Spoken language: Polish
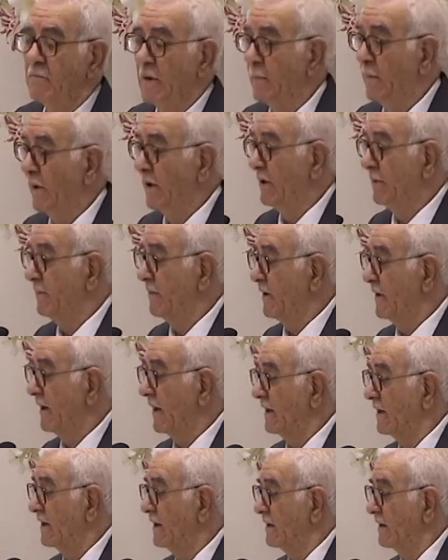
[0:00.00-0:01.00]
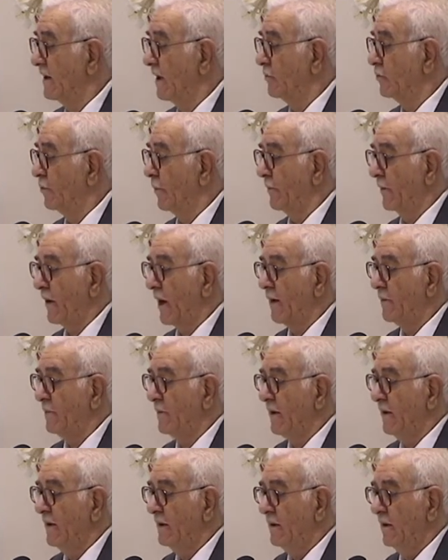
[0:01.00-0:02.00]
schował swoją głowę
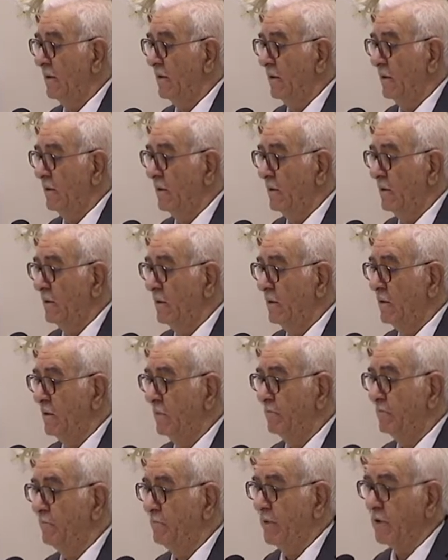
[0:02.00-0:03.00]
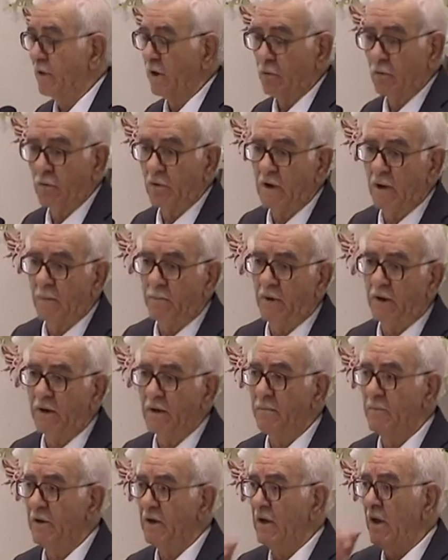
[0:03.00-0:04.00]
i zasmucił się. Nie oczekiwał,
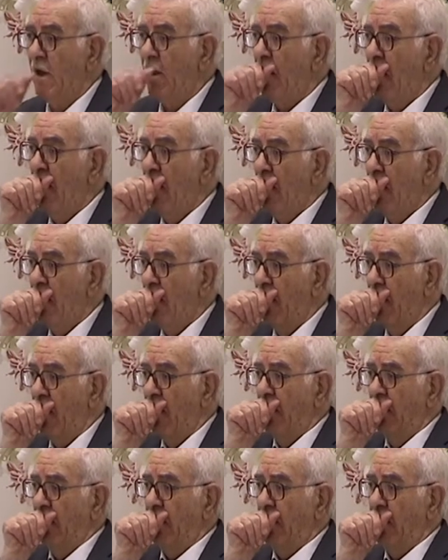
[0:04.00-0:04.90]
że to się stanie.